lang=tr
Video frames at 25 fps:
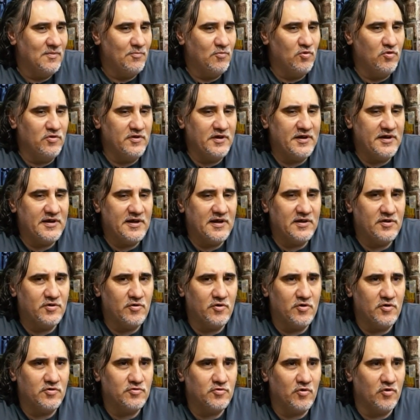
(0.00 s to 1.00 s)
Bunları
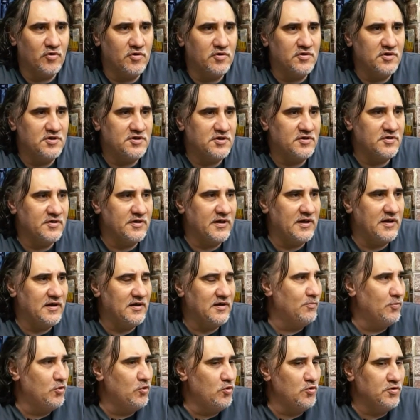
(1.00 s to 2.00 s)
getiriyoruz. Onun
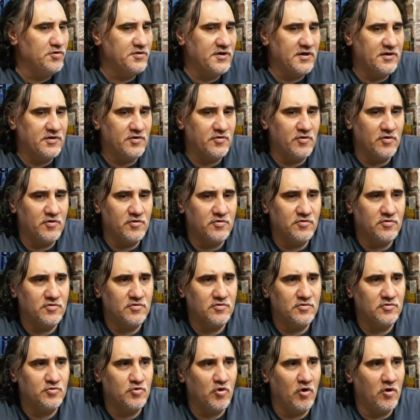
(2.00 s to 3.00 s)
dışında blues
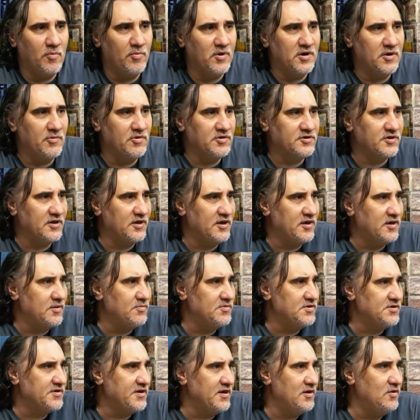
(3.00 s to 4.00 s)
getiriyoruz. Cobana
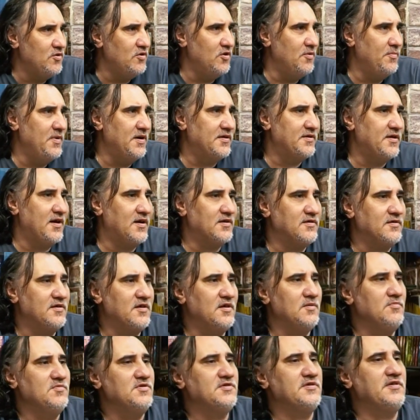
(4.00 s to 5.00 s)
masalarımız geliyor,
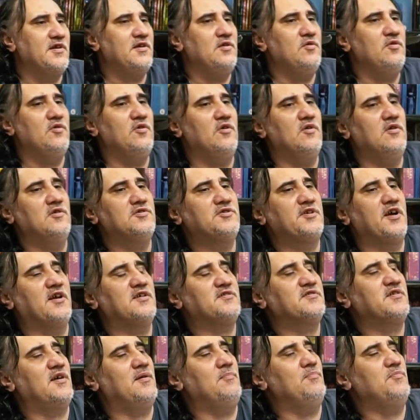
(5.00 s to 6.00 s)
betartlarımız geliyor.
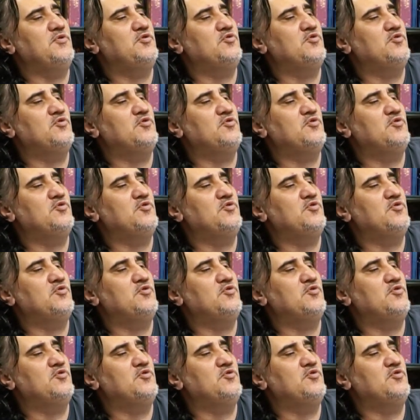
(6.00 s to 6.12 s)
Cazdan